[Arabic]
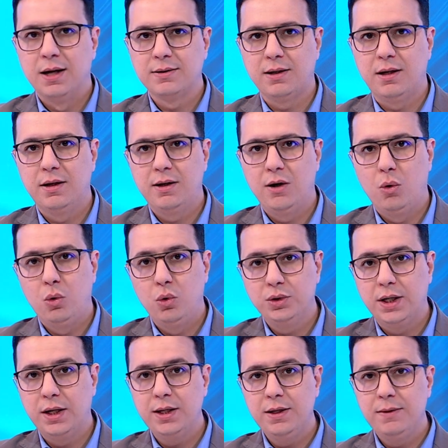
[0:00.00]
أسعار
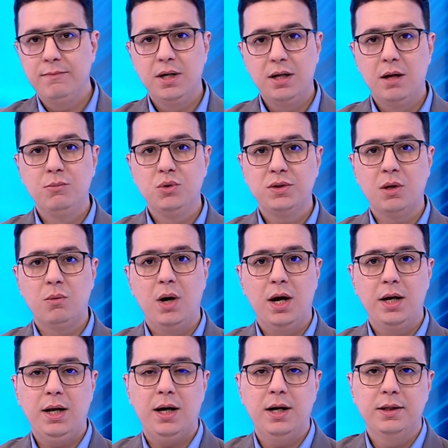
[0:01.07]
الخضر إلى
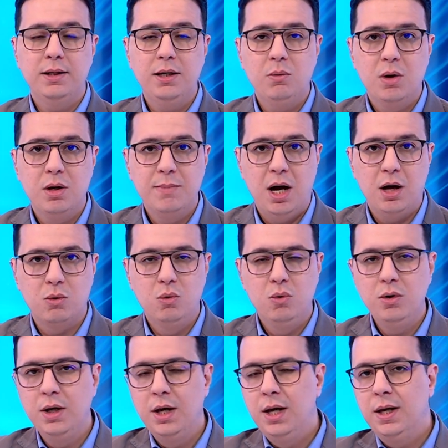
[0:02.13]
مستواها العادي
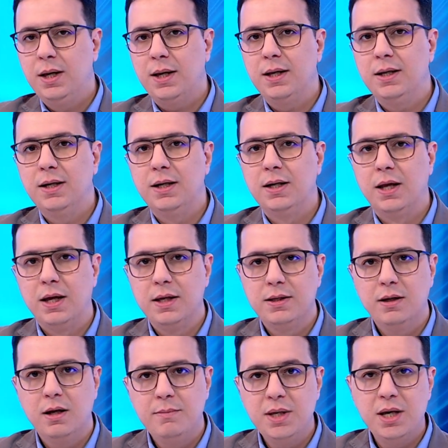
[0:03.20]
والمعقول خلال
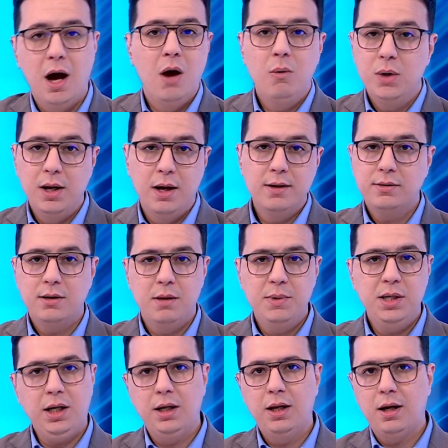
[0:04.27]
الأيام أو
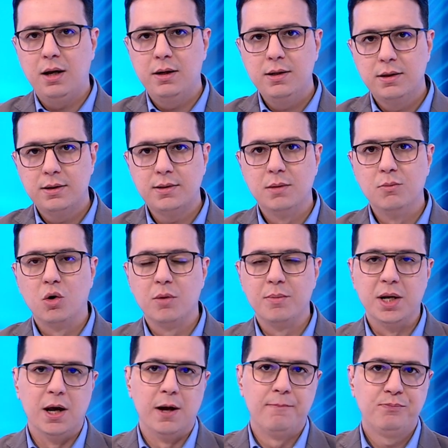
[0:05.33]
الأسابيع القليلة
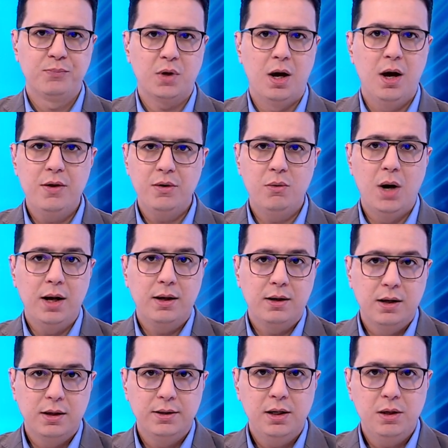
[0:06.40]
المقبلة هذا
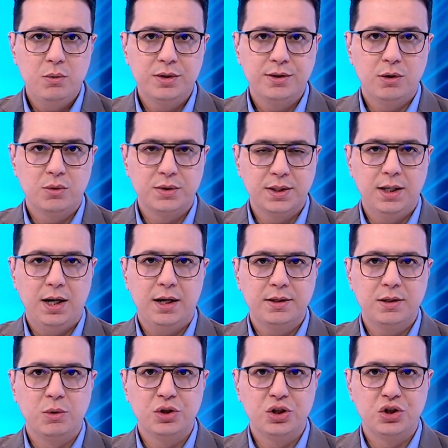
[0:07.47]
وأكد وزير
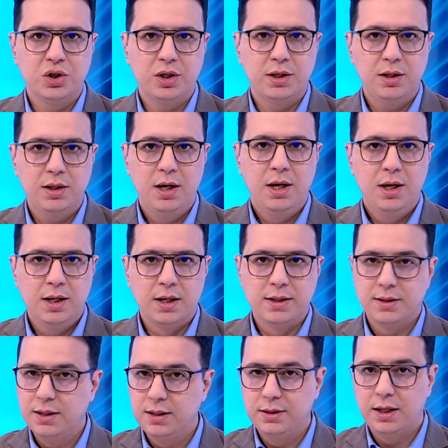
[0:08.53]
الصناعة والتجارة
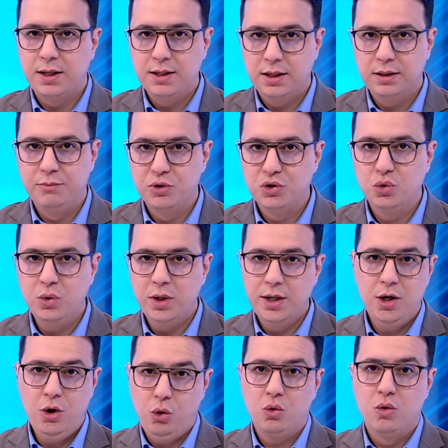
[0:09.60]
السيد رياض مزور
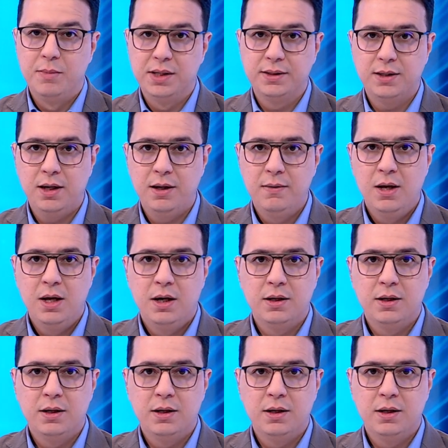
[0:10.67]
أن الحكومة